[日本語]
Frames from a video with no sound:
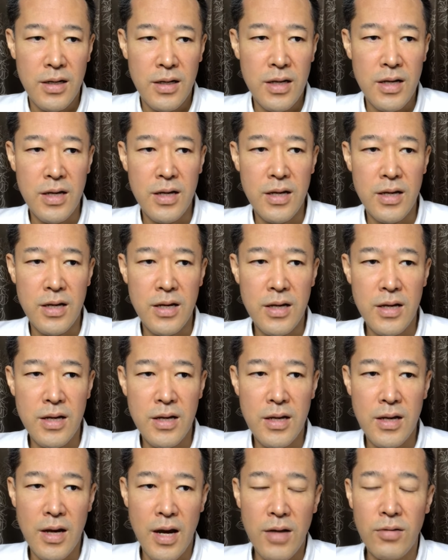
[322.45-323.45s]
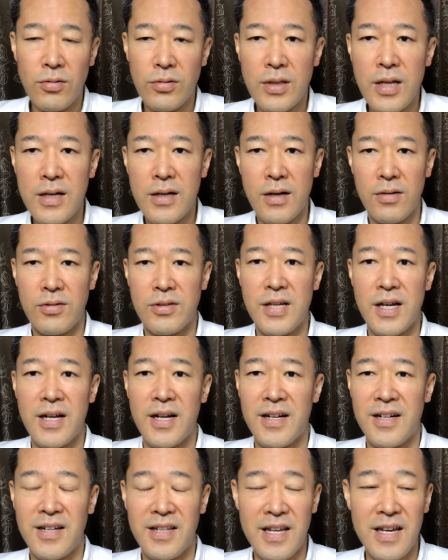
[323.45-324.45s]
えー、あの天下の佐
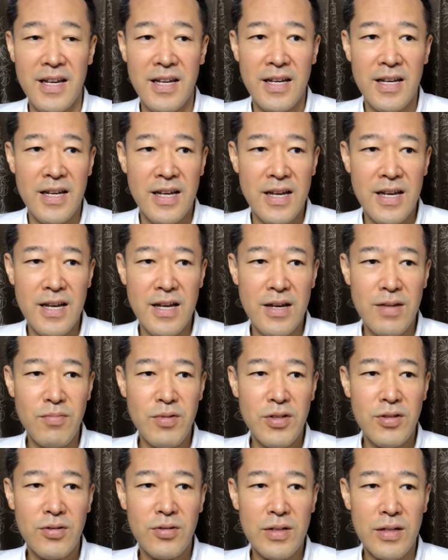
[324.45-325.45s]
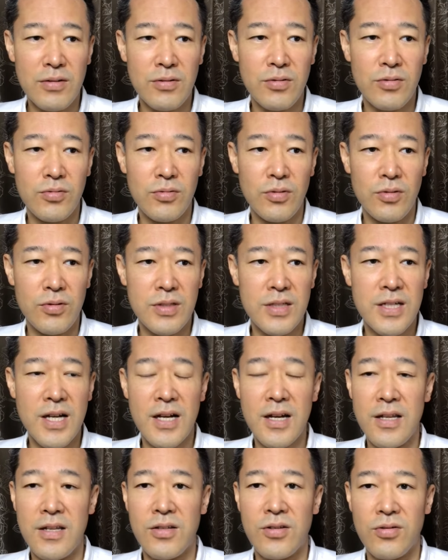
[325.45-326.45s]
賀がね、えー、美術館を作るのに滋賀
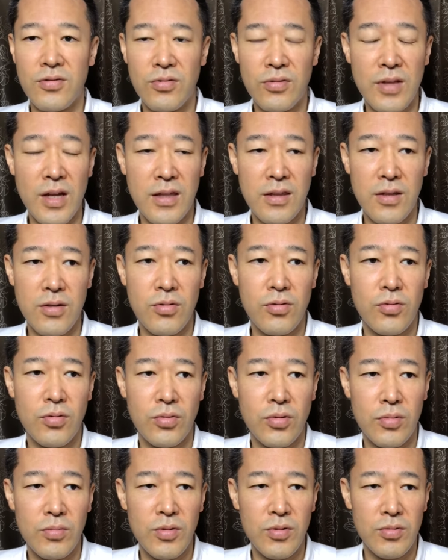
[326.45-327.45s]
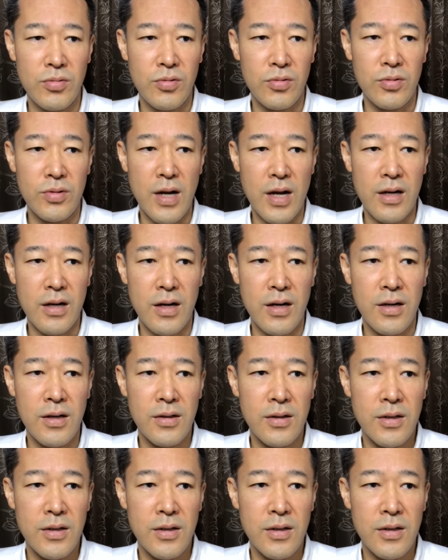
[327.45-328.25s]
県に作ったっていうこともこうなんか